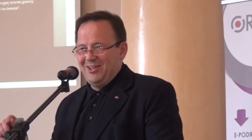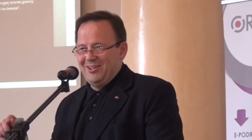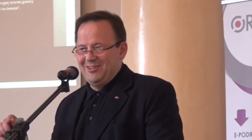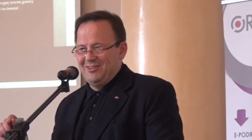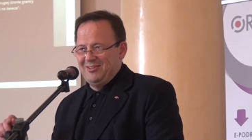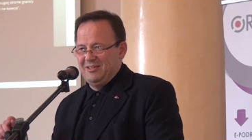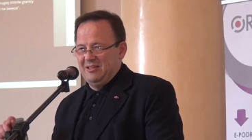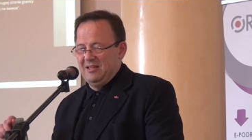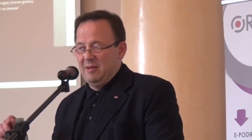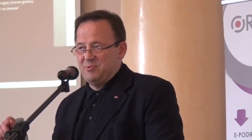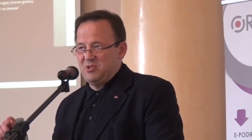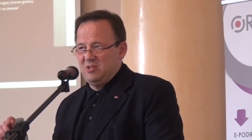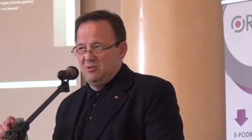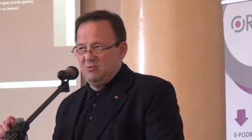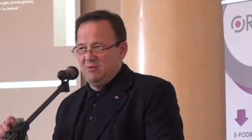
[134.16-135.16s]
e, na
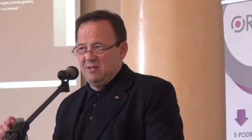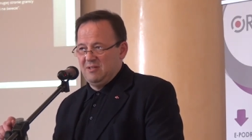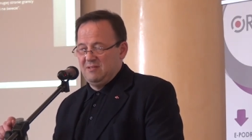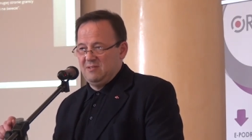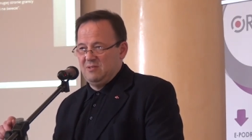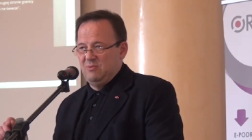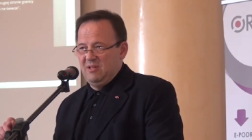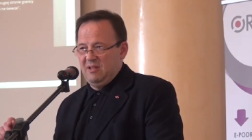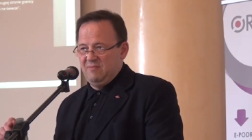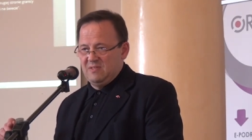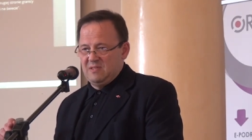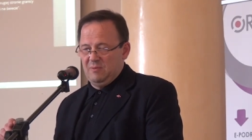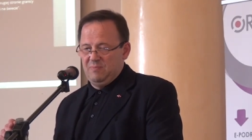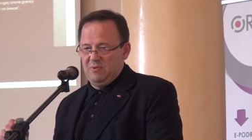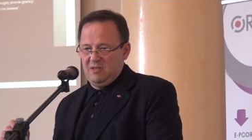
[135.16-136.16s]
przykład słynne
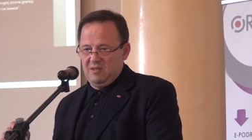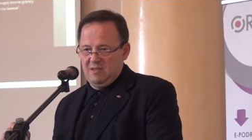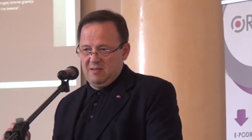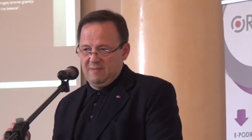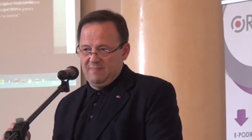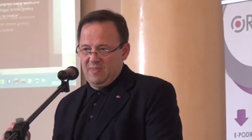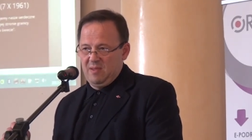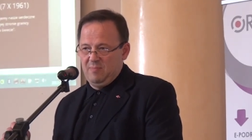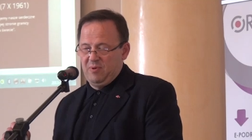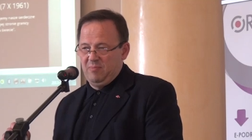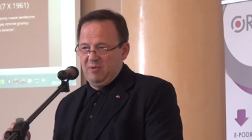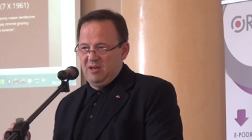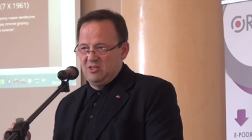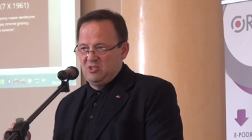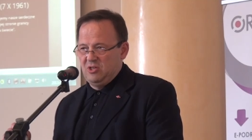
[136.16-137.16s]
wystąpienie
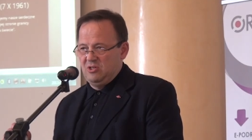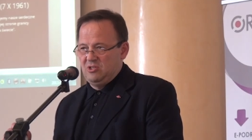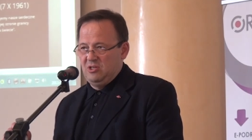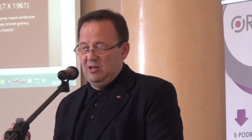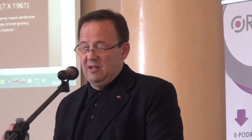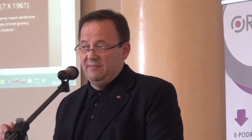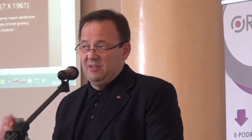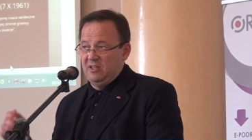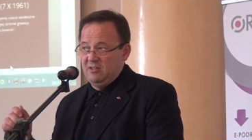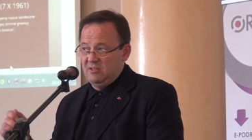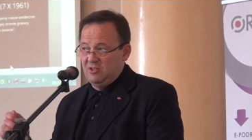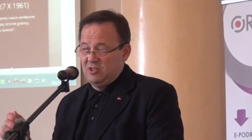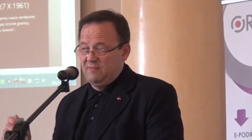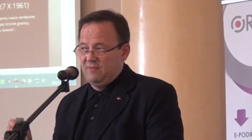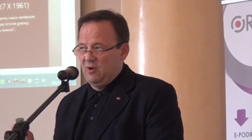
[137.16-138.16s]
premiera Churchilla,
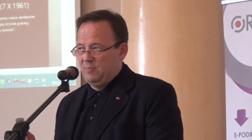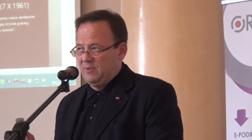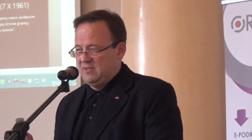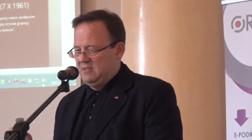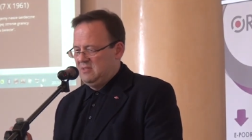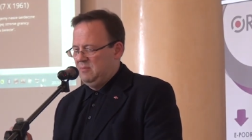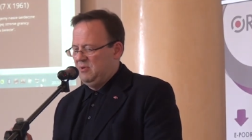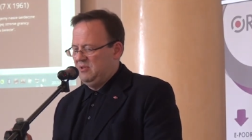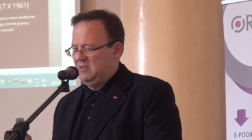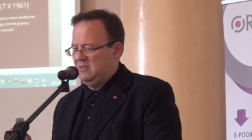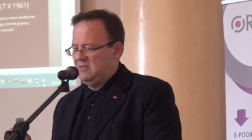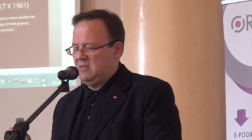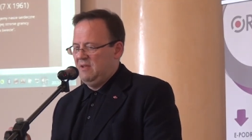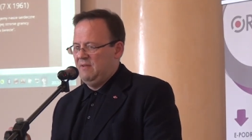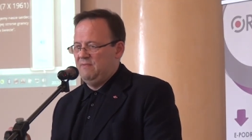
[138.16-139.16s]
wtedy szefa opozycji
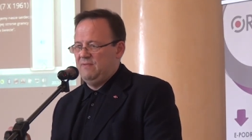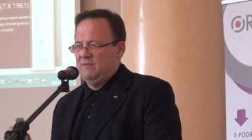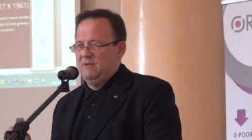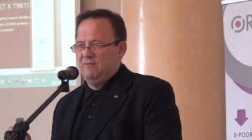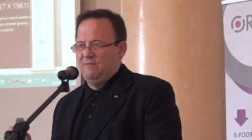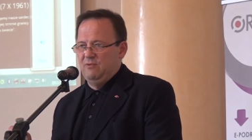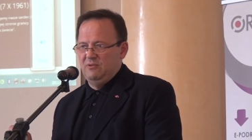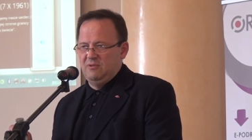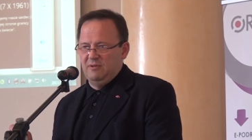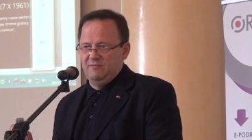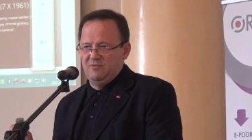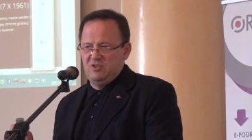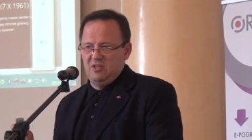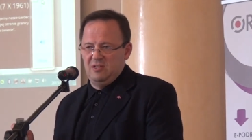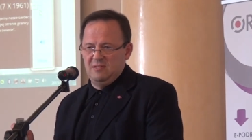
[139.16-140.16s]
brytyjskiej w Fulton
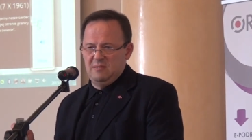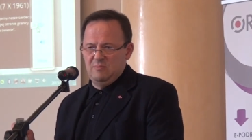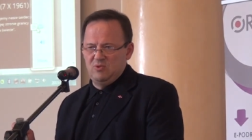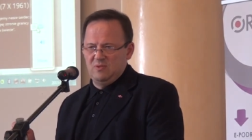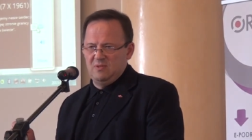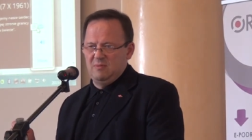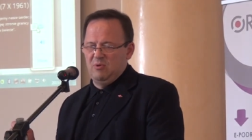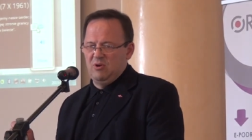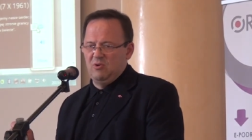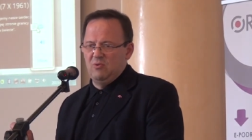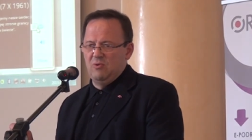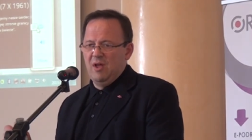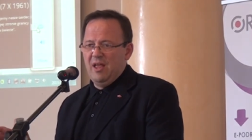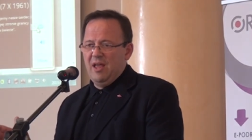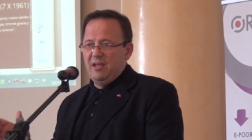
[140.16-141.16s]
w 1946
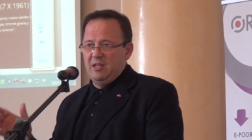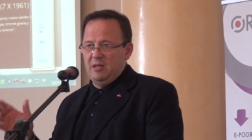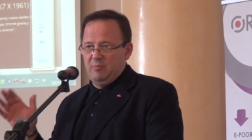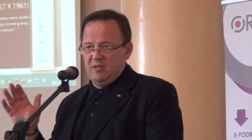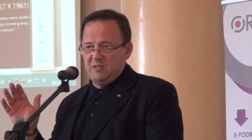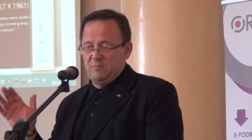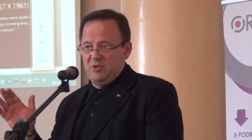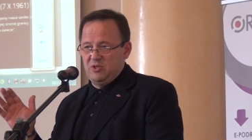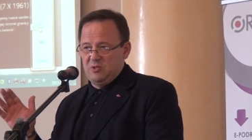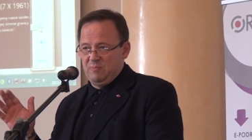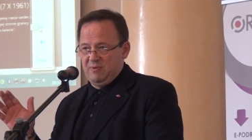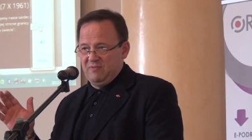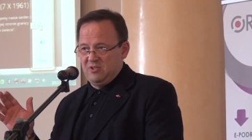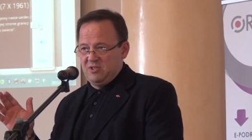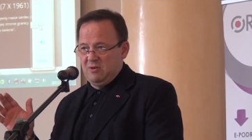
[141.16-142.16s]
roku, kiedy po raz pierwszy
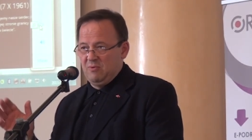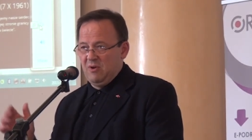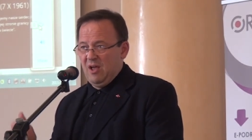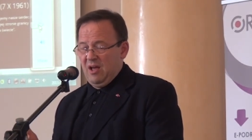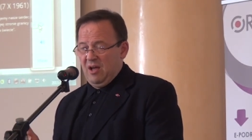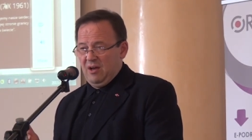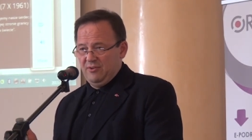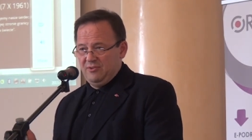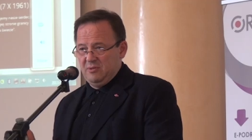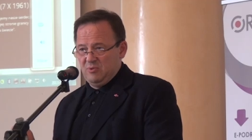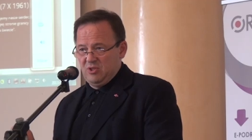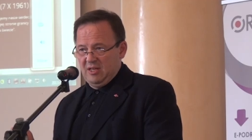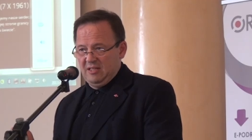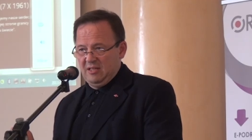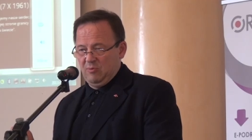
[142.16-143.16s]
powiedział o tym,
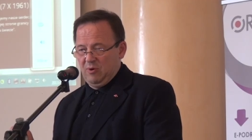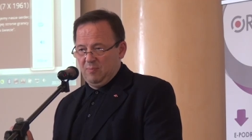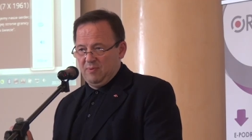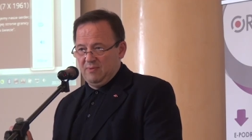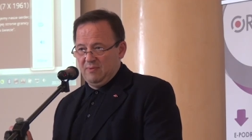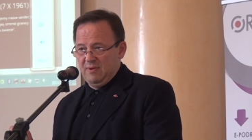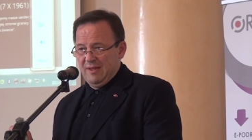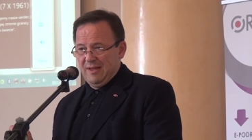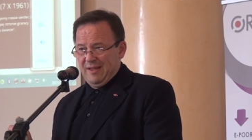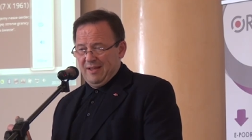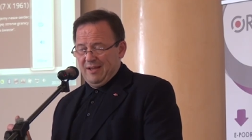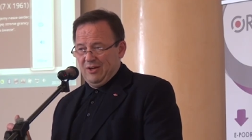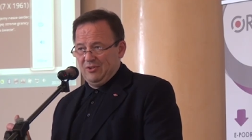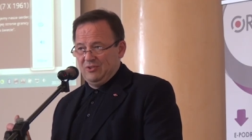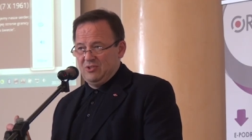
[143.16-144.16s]
że nad Europą
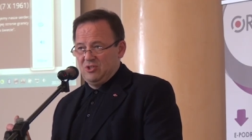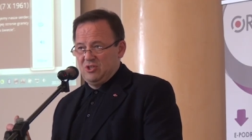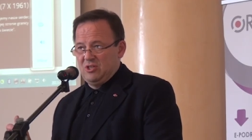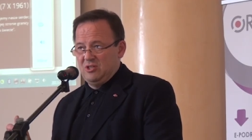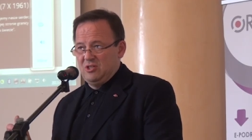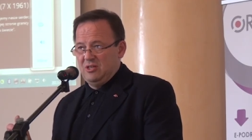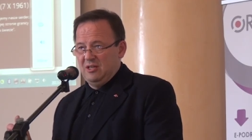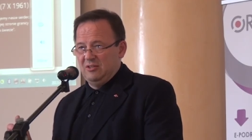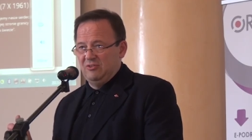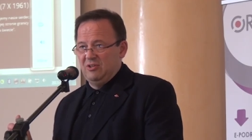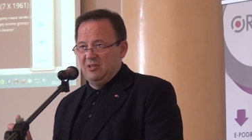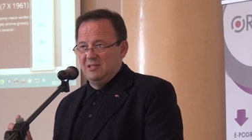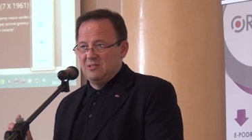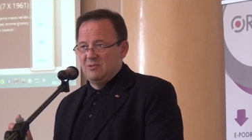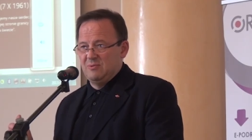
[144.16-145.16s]
od Szczecina do
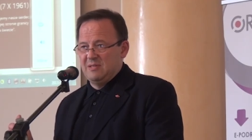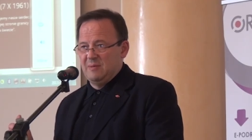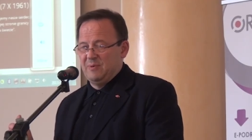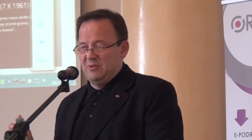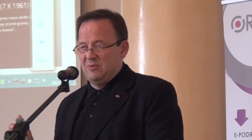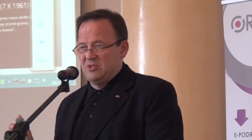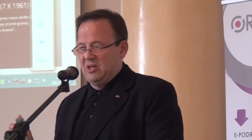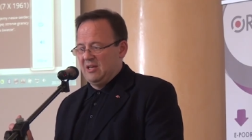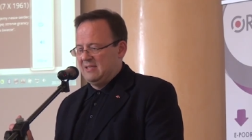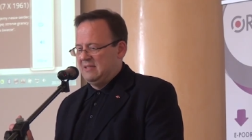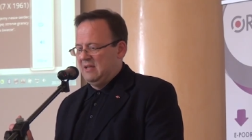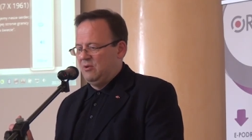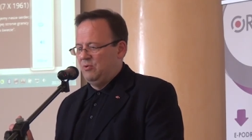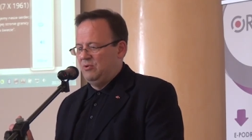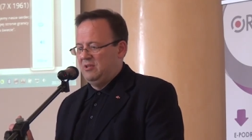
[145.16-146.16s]
Triestu zapadła
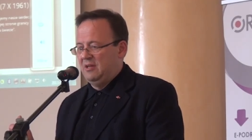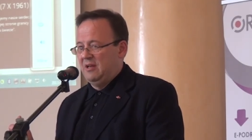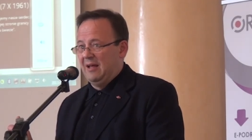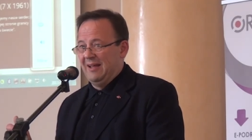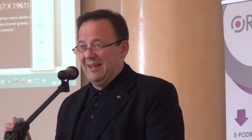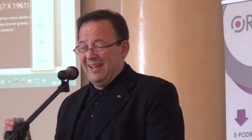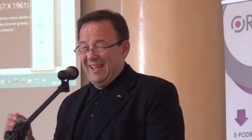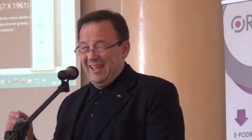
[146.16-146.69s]
żelazna kurtyna.